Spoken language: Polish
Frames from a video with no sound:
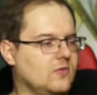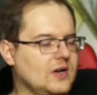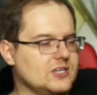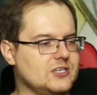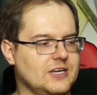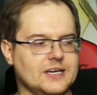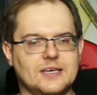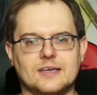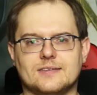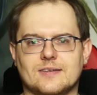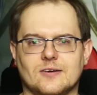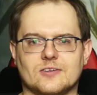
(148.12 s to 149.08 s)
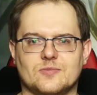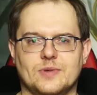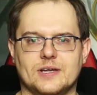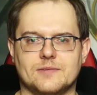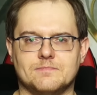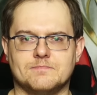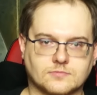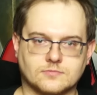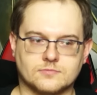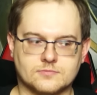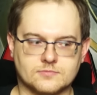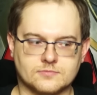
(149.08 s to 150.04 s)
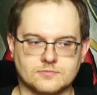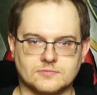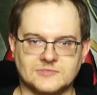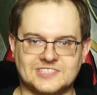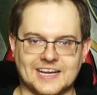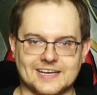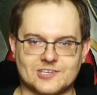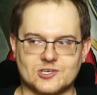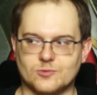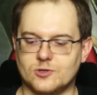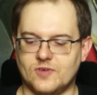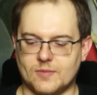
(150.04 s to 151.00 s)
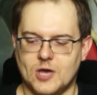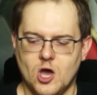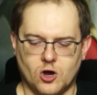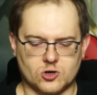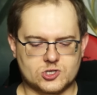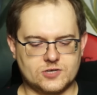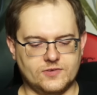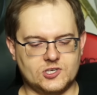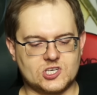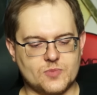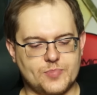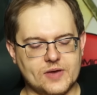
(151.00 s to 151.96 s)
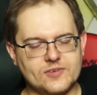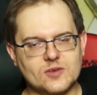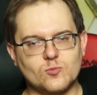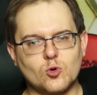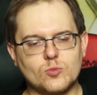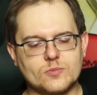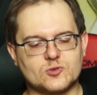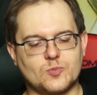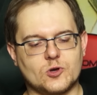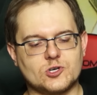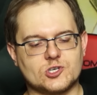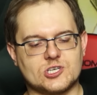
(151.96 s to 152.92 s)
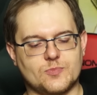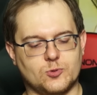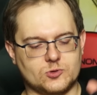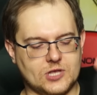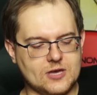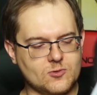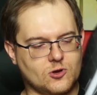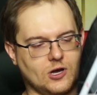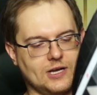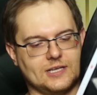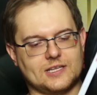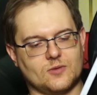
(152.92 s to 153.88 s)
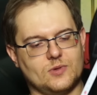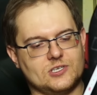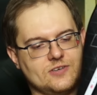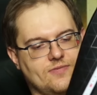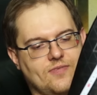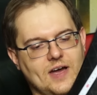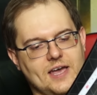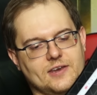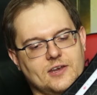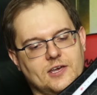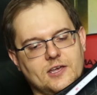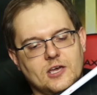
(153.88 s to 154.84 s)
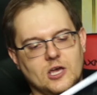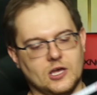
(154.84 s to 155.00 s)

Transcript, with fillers: właśnie, jaki jest rozmiar? Zaraz się dowiemy. Oczywiście pewnie mógłbym spojrzeć na pudełko, ale tak będzie fajniej.